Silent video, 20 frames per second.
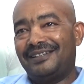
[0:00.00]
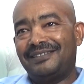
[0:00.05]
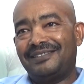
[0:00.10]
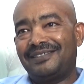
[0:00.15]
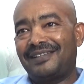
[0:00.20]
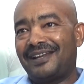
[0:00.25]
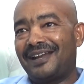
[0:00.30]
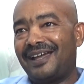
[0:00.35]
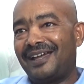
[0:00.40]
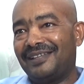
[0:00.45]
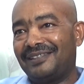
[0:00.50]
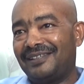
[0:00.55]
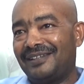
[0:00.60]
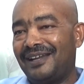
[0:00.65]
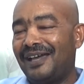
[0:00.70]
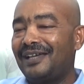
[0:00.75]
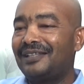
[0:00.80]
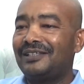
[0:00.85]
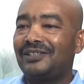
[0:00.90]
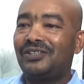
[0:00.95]
صراحه
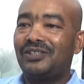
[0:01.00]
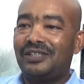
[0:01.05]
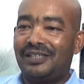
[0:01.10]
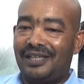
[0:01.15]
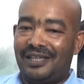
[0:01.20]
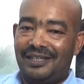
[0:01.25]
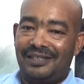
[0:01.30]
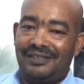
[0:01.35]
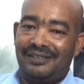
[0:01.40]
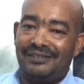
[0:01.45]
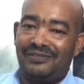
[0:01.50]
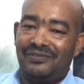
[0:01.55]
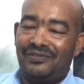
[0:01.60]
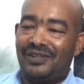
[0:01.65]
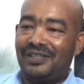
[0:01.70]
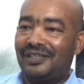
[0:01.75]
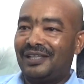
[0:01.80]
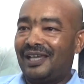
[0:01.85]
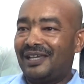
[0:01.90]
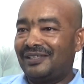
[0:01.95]
هذا شيء يعني
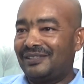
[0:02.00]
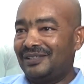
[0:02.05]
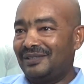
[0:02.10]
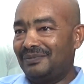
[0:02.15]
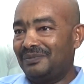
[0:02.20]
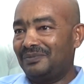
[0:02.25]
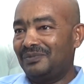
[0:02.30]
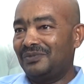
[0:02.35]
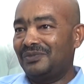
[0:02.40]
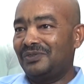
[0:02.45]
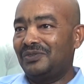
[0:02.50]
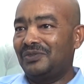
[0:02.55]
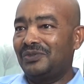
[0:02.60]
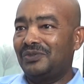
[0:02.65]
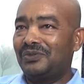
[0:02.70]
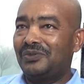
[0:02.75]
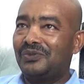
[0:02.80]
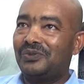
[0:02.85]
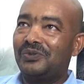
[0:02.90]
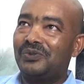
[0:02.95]
فضل عظيم
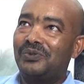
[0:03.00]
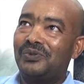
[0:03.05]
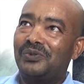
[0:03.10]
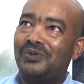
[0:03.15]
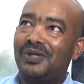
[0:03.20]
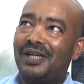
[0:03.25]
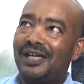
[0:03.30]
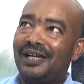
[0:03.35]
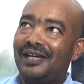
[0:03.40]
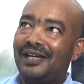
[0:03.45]
و